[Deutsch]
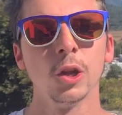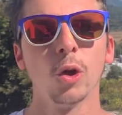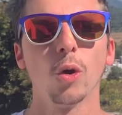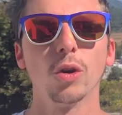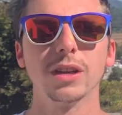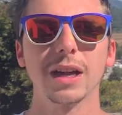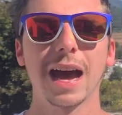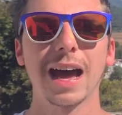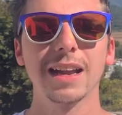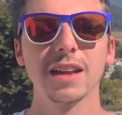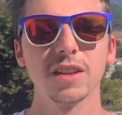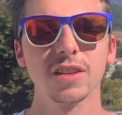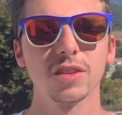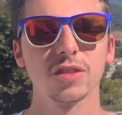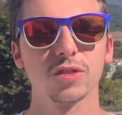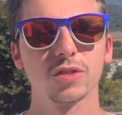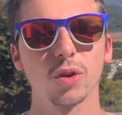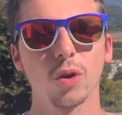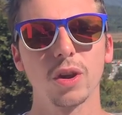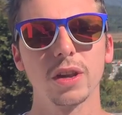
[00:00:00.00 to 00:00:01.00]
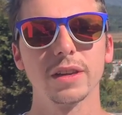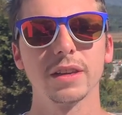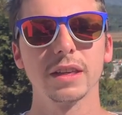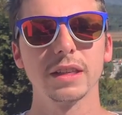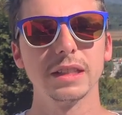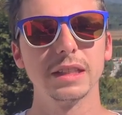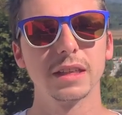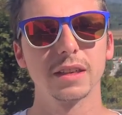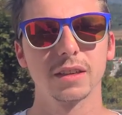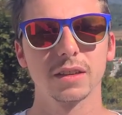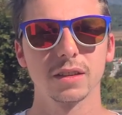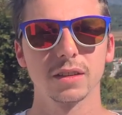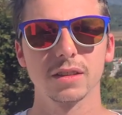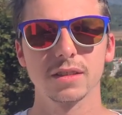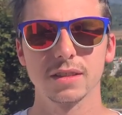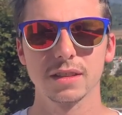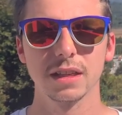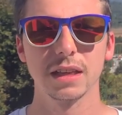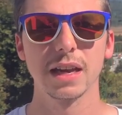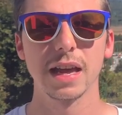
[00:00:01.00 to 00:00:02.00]
und alle sollen ihre
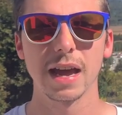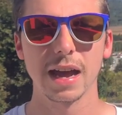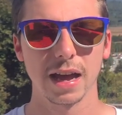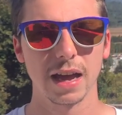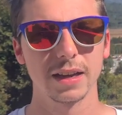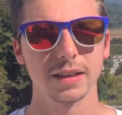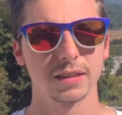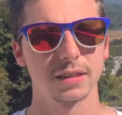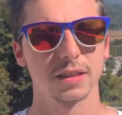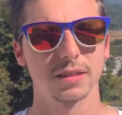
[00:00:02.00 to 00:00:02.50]
Ziele erreichen.